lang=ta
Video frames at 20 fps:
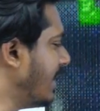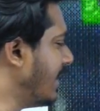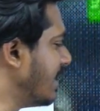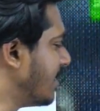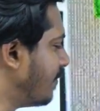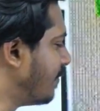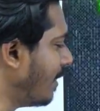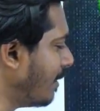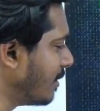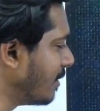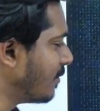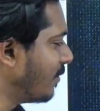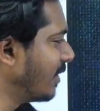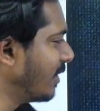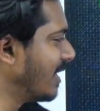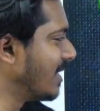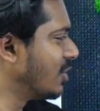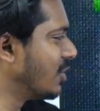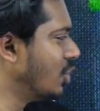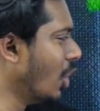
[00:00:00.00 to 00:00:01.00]
ஹீ இஸ் ஃபேமஸ்
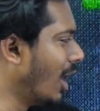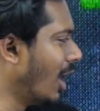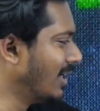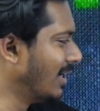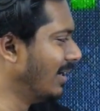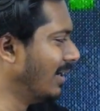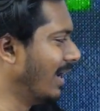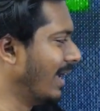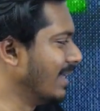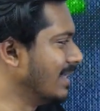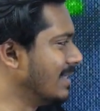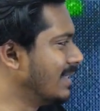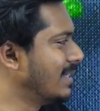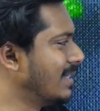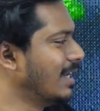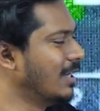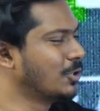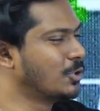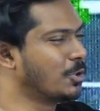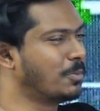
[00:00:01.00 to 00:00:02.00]
ஃபார் திஸ் டாட்டட் லைன்ஸ்
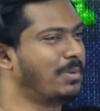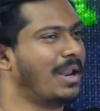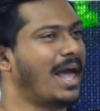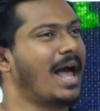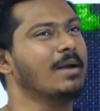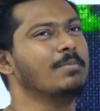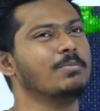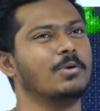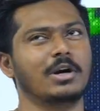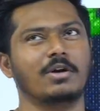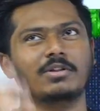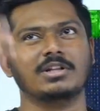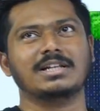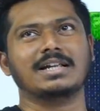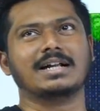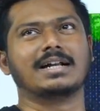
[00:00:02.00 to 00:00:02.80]
ஸோ பிளாக் போர்டில்